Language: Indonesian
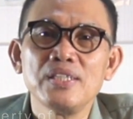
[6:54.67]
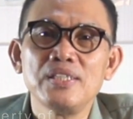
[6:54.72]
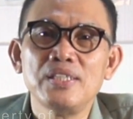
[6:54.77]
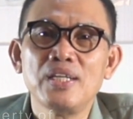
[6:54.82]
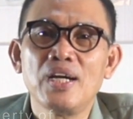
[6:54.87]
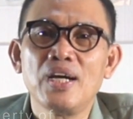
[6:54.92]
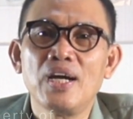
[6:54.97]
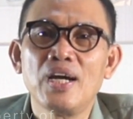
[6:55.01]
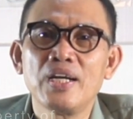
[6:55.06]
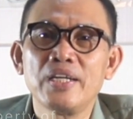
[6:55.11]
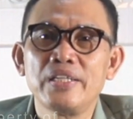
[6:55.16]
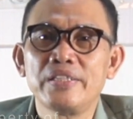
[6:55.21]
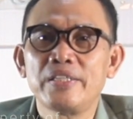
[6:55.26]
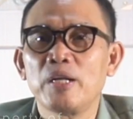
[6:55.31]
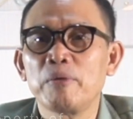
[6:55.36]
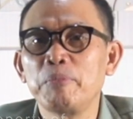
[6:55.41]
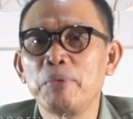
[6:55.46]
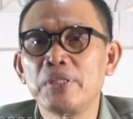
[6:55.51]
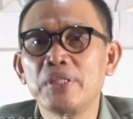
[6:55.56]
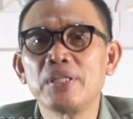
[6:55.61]
yang
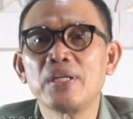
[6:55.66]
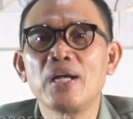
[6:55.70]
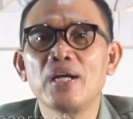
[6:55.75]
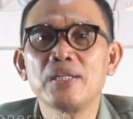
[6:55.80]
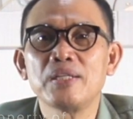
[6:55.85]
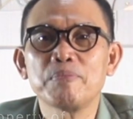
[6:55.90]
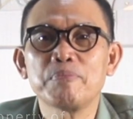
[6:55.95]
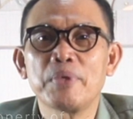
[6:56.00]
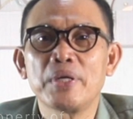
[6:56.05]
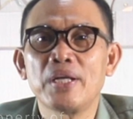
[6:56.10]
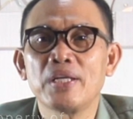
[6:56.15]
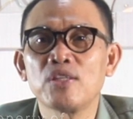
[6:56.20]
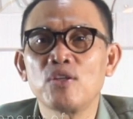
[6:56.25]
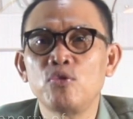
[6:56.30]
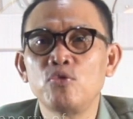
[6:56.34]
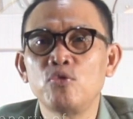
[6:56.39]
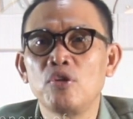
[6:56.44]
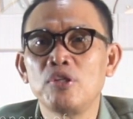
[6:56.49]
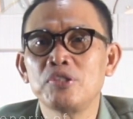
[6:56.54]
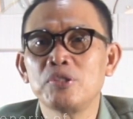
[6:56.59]
diterbitkan pada
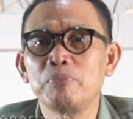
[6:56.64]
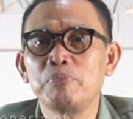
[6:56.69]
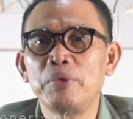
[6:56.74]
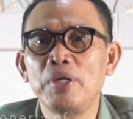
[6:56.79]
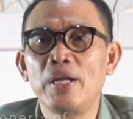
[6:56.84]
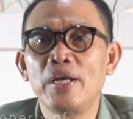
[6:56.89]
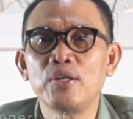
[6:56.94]
tahun 2009